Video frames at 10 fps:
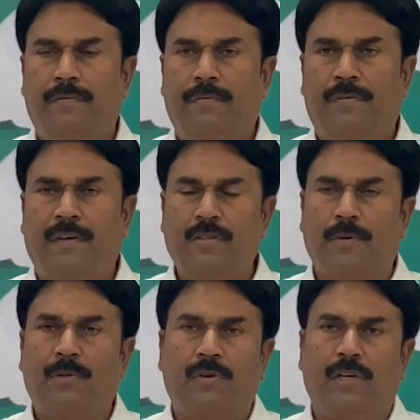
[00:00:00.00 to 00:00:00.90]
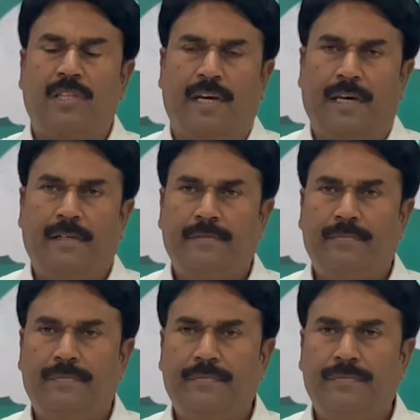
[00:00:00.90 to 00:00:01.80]
విషం చెబుతూ వచ్చాయి
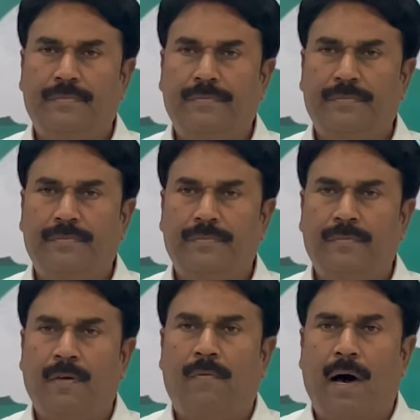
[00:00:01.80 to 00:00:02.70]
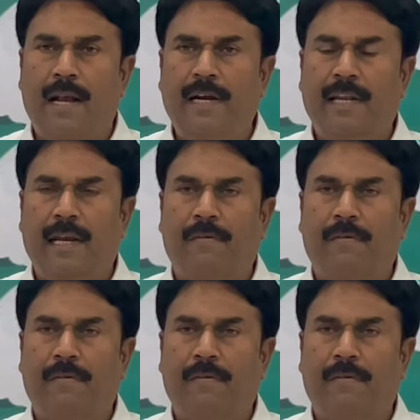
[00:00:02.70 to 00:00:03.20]
వాలంటీర్ల